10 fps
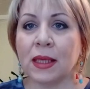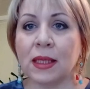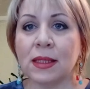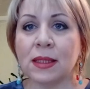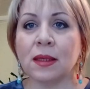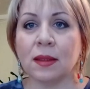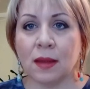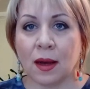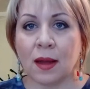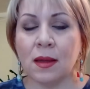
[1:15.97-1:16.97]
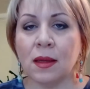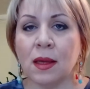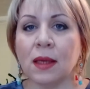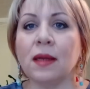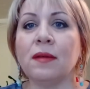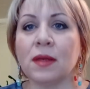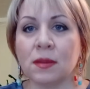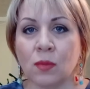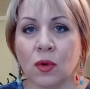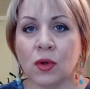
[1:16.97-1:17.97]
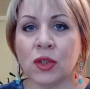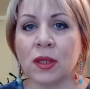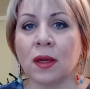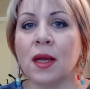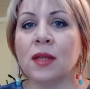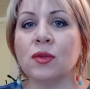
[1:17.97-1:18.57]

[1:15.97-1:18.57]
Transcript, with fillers: Если да, или возможно,